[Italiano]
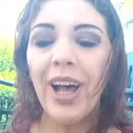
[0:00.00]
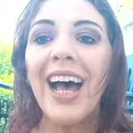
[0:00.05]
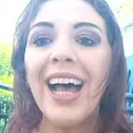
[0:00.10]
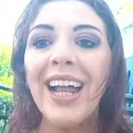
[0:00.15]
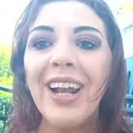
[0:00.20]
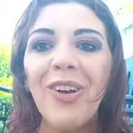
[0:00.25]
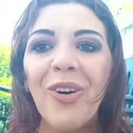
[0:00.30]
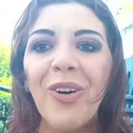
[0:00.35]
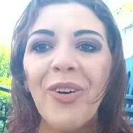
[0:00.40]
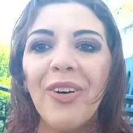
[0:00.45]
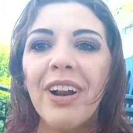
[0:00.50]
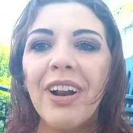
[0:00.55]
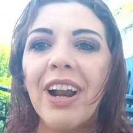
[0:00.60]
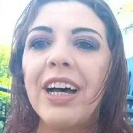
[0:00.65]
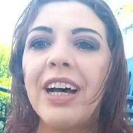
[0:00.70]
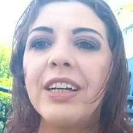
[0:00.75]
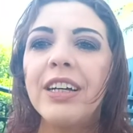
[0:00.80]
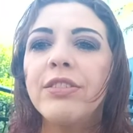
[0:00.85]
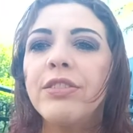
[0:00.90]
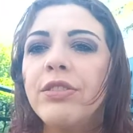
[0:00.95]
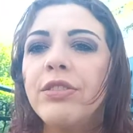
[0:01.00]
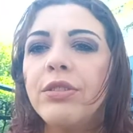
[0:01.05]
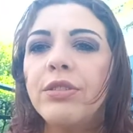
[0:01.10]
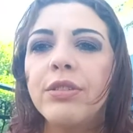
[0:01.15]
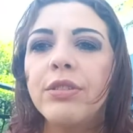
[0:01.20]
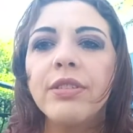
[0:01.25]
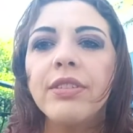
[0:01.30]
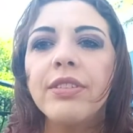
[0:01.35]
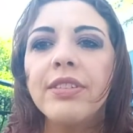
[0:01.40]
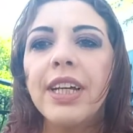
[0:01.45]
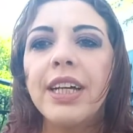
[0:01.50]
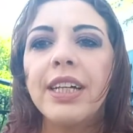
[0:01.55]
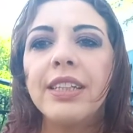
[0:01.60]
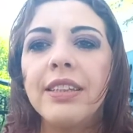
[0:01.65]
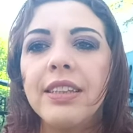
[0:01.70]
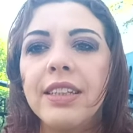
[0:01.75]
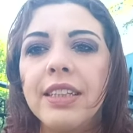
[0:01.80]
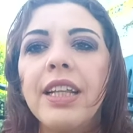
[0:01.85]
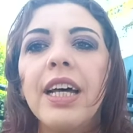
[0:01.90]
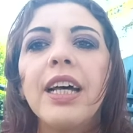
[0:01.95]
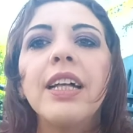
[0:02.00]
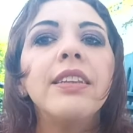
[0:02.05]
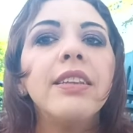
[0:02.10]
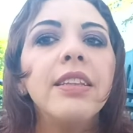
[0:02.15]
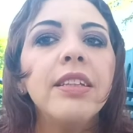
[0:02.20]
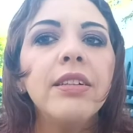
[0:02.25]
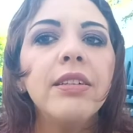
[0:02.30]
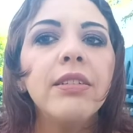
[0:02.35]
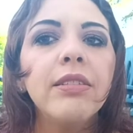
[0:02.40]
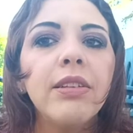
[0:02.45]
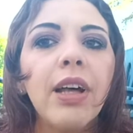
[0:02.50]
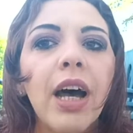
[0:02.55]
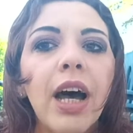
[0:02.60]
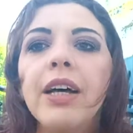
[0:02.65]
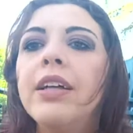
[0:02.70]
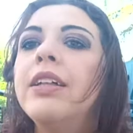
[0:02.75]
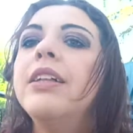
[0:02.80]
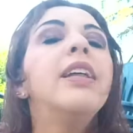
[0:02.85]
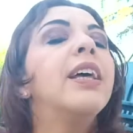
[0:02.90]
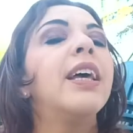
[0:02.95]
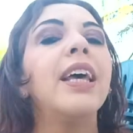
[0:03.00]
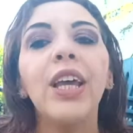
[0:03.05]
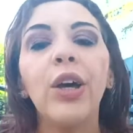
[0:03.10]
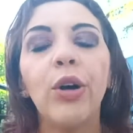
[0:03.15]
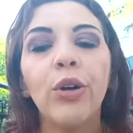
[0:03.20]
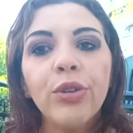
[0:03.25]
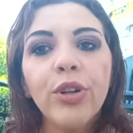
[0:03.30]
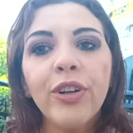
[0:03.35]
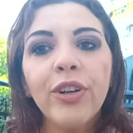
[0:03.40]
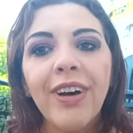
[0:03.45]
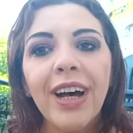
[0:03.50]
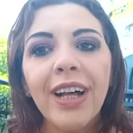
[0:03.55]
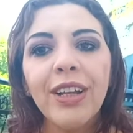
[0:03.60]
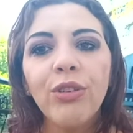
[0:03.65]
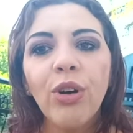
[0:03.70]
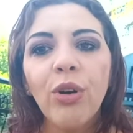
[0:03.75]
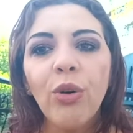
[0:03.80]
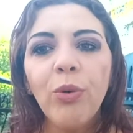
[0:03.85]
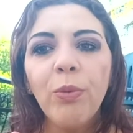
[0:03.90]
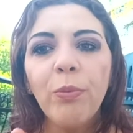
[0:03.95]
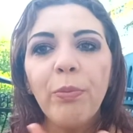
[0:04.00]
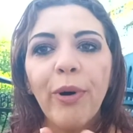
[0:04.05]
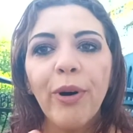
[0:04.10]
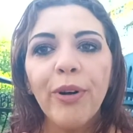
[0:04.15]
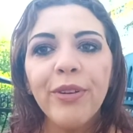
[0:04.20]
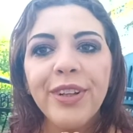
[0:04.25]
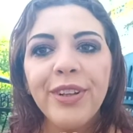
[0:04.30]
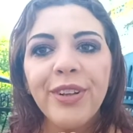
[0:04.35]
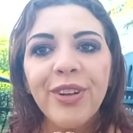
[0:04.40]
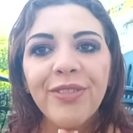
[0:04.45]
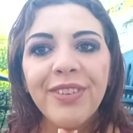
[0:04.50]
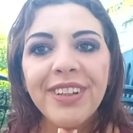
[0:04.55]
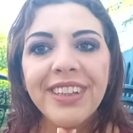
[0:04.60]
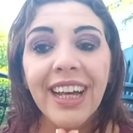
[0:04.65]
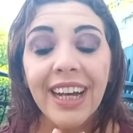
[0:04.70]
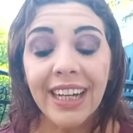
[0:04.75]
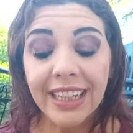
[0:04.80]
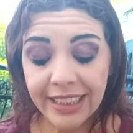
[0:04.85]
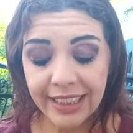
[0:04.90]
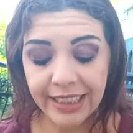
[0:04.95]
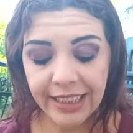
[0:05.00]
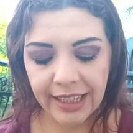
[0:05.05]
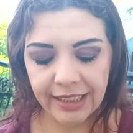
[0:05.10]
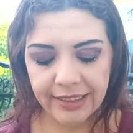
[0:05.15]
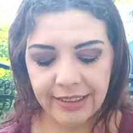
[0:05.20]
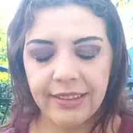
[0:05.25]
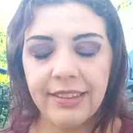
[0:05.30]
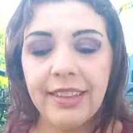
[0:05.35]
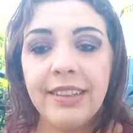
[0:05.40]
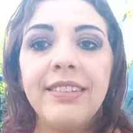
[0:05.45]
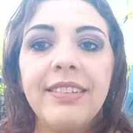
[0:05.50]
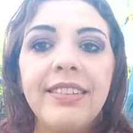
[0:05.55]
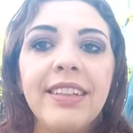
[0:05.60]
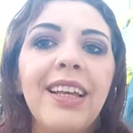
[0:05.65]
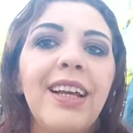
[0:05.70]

Allora, sono stata da Tigotà e ho trovato un po' di novità di Essence.